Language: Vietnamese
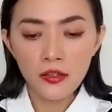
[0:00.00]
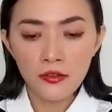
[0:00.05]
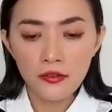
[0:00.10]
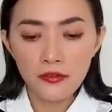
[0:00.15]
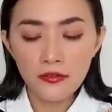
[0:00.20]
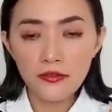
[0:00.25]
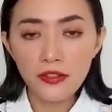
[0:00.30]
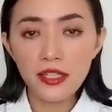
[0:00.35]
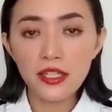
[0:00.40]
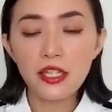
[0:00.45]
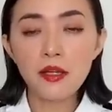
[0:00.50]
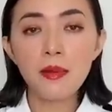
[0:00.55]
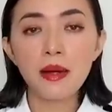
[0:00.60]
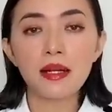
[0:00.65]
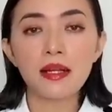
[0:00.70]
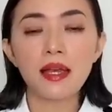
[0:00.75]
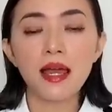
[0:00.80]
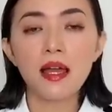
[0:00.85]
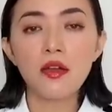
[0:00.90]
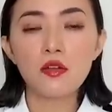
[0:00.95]
vì cái
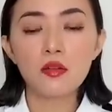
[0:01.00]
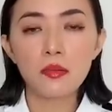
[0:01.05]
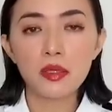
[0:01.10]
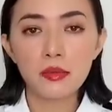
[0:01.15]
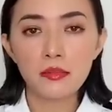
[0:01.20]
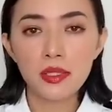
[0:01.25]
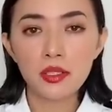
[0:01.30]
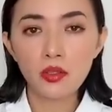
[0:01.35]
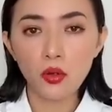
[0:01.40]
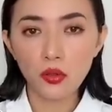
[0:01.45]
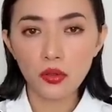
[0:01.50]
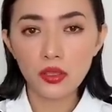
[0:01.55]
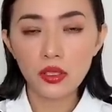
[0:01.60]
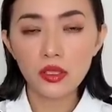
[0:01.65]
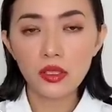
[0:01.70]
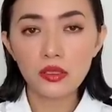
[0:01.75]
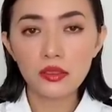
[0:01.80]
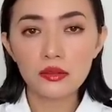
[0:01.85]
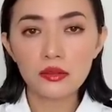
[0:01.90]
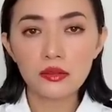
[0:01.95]
bản ngã của mình bị tổn
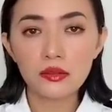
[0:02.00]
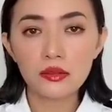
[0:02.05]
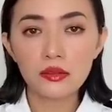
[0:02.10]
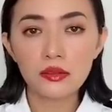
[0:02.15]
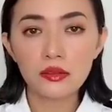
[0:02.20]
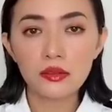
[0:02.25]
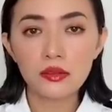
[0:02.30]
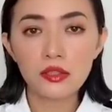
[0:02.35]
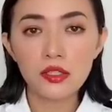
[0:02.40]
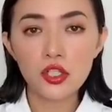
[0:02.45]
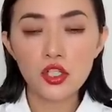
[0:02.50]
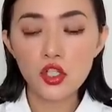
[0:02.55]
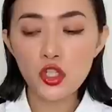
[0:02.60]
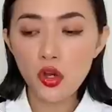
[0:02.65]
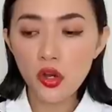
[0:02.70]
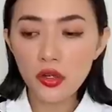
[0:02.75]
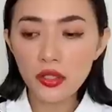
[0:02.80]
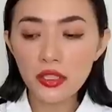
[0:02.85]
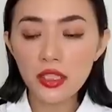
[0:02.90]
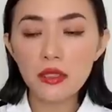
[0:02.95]
thương
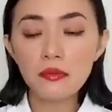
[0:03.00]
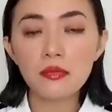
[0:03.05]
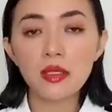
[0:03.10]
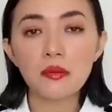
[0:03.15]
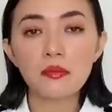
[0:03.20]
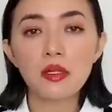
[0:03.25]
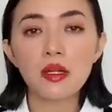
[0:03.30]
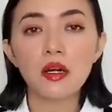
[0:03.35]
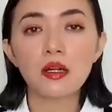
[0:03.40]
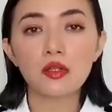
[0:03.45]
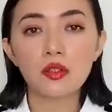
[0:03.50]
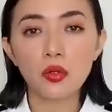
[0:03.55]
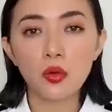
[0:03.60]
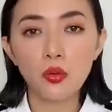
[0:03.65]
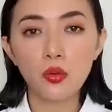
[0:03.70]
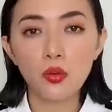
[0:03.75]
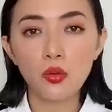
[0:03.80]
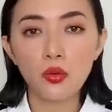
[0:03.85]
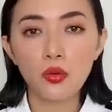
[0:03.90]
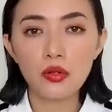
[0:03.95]
cho nên mình mới hận
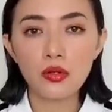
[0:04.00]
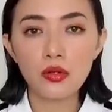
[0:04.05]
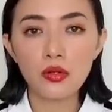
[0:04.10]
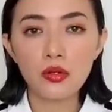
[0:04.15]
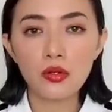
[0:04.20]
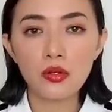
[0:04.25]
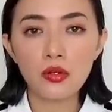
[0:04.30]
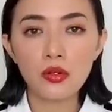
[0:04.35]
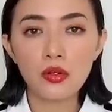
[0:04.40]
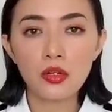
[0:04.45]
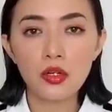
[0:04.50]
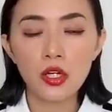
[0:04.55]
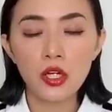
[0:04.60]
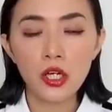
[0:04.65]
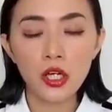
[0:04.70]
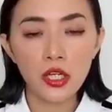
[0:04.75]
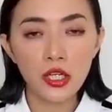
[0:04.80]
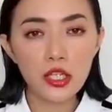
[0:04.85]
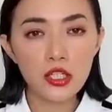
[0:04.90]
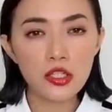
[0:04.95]
thù
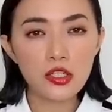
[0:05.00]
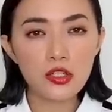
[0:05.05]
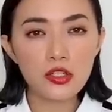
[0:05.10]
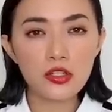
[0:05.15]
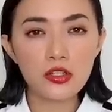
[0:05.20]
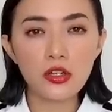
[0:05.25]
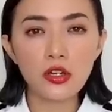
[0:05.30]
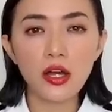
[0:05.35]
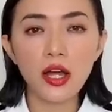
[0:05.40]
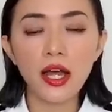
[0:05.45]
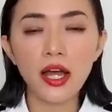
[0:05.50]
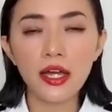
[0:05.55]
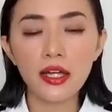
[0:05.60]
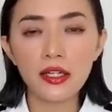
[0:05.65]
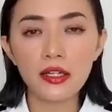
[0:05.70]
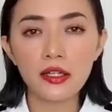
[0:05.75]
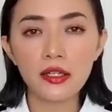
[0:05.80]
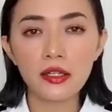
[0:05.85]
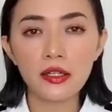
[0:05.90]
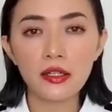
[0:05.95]
cái sự sợ hãi
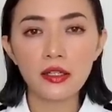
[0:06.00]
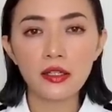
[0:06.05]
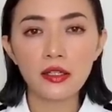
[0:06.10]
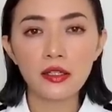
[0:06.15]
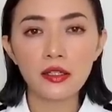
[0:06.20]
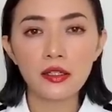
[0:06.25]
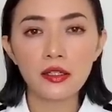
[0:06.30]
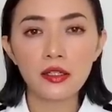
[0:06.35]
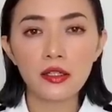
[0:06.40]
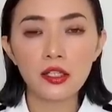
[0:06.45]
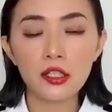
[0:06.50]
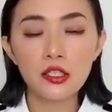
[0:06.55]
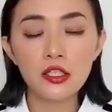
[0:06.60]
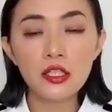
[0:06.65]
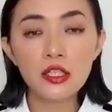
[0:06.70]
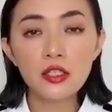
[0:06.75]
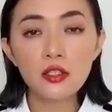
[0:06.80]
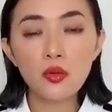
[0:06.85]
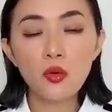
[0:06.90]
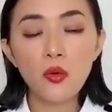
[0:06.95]

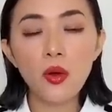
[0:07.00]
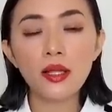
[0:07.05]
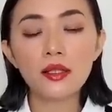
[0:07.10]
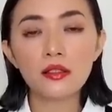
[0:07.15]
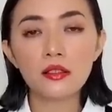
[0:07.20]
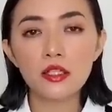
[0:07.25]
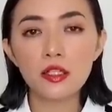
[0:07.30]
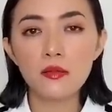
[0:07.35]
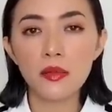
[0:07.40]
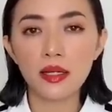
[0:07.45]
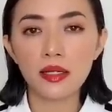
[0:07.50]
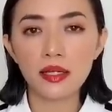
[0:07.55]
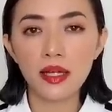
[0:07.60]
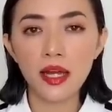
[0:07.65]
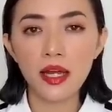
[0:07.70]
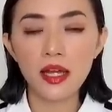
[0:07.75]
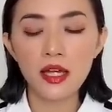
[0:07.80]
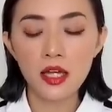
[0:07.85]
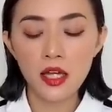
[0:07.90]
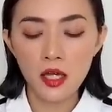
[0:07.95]
liên quan tới cái bản
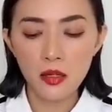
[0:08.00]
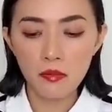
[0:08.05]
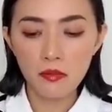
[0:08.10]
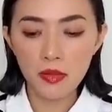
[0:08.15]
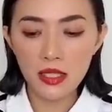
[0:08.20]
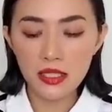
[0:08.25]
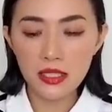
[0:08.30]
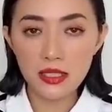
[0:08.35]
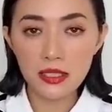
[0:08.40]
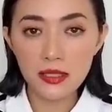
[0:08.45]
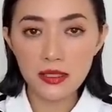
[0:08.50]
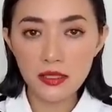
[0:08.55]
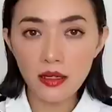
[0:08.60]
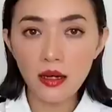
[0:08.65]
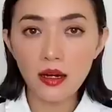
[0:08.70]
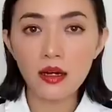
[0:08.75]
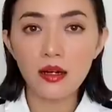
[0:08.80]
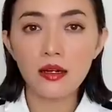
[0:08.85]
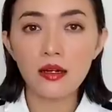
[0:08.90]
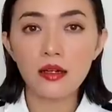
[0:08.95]
ngã mình
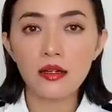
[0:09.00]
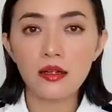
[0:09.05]
sợ